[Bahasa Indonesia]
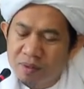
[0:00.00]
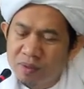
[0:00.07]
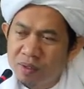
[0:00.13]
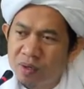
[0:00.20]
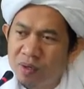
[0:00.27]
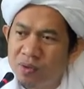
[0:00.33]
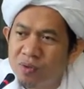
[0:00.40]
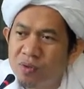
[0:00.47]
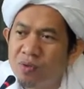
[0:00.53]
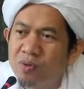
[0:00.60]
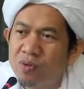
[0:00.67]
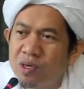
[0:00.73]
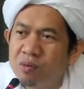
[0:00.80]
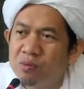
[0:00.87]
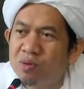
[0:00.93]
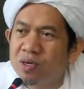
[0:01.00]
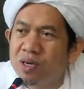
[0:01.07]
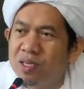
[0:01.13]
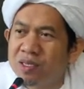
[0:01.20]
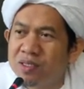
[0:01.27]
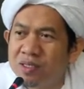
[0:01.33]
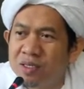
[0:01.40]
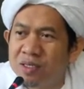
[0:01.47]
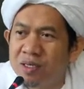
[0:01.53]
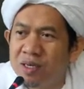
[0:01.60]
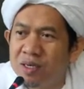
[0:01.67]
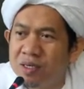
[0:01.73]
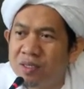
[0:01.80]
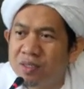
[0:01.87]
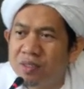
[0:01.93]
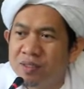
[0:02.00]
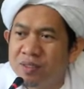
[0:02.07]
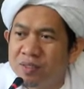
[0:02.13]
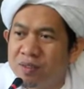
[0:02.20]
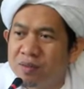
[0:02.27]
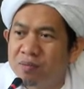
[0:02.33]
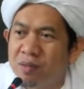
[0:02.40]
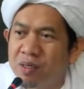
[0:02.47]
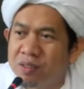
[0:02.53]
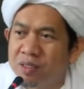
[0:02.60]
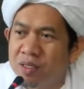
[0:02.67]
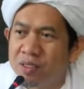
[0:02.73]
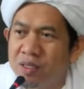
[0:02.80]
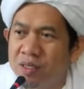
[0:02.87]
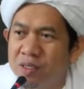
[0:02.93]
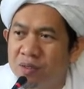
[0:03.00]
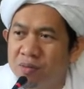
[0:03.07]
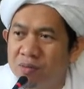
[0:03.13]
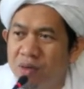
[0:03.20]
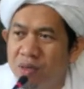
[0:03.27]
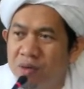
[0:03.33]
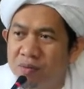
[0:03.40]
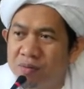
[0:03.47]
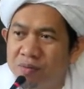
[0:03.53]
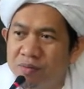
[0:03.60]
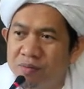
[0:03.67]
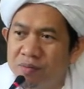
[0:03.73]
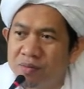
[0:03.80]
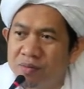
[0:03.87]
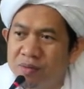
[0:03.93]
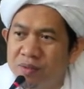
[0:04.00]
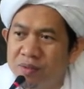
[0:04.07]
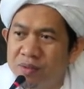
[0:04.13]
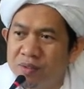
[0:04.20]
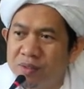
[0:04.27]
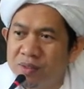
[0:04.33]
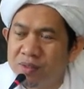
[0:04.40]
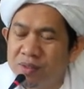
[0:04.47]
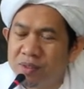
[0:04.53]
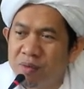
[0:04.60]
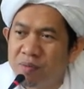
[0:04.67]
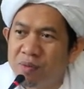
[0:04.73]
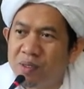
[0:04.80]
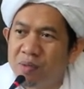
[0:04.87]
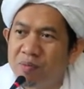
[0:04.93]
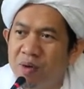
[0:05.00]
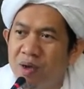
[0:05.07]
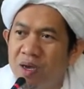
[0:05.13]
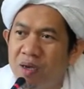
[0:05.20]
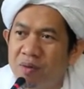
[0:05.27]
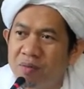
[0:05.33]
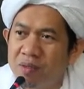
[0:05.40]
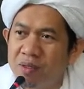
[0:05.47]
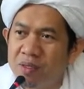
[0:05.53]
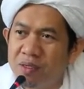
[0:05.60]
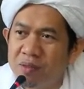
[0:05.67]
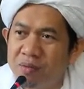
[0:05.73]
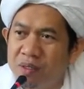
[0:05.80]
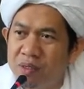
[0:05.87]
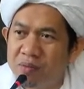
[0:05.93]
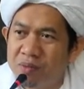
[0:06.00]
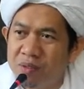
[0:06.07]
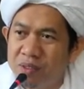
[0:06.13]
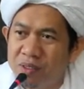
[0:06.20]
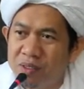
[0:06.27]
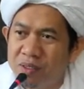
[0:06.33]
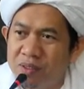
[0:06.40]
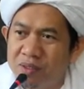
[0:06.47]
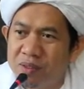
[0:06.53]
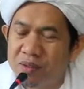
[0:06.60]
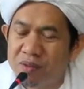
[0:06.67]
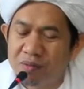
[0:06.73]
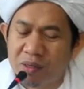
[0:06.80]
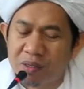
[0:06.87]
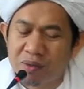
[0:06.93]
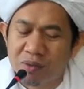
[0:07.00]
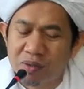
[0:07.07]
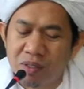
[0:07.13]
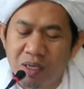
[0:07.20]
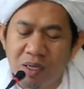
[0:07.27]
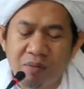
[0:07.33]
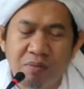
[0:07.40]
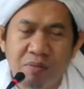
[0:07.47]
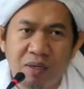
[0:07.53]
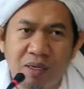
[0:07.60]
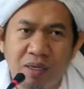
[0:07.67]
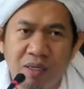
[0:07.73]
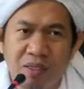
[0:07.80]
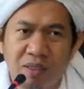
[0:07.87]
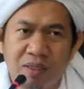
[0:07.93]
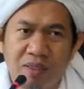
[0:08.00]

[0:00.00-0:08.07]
Kalau guru kan bukan hanya sekedar baca terjemah, tapi dipahamin benar-benar. Ya. Maksudnya apa?